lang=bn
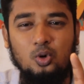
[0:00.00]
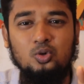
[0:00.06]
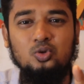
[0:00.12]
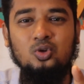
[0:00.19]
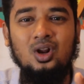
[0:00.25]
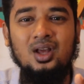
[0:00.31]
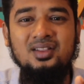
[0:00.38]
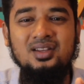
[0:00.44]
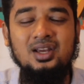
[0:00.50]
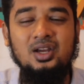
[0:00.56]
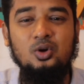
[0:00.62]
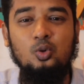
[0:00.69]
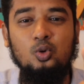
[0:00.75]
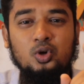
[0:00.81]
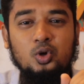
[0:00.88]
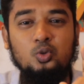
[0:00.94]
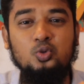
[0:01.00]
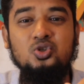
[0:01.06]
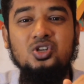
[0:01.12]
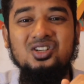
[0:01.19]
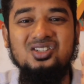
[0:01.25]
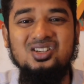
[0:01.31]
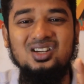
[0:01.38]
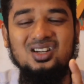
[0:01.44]
গণধোলাই দিয়ে ওকে
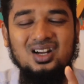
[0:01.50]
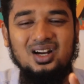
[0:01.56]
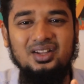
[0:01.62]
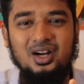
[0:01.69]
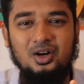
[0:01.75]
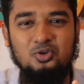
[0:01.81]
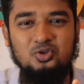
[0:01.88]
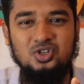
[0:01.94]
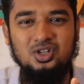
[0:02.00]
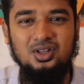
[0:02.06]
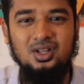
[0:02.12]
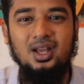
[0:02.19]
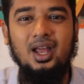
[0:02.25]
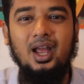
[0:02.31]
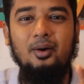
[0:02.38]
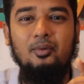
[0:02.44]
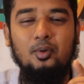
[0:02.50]
উচিত শিক্ষা দেওয়া উচিত